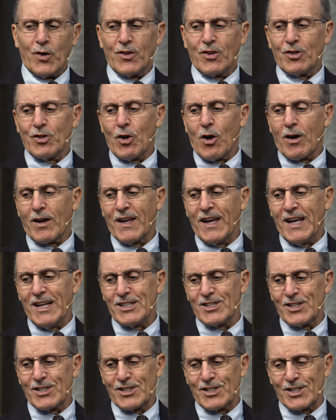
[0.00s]
W
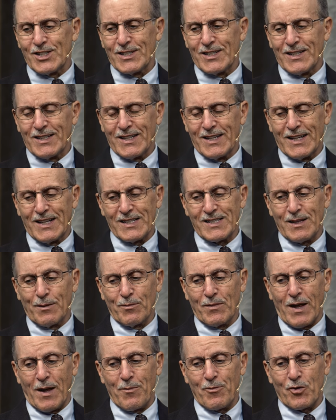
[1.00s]
średniowieczu chrześcijanie
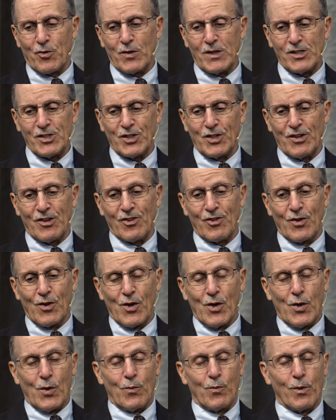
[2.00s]
byli paleni na
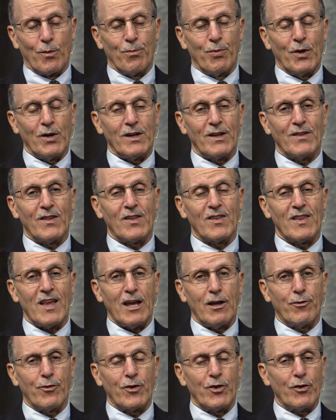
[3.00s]
stosach z powodu swojej
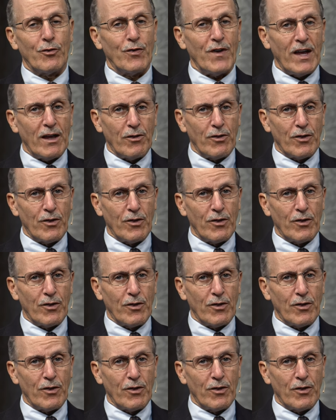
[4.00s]
wiary.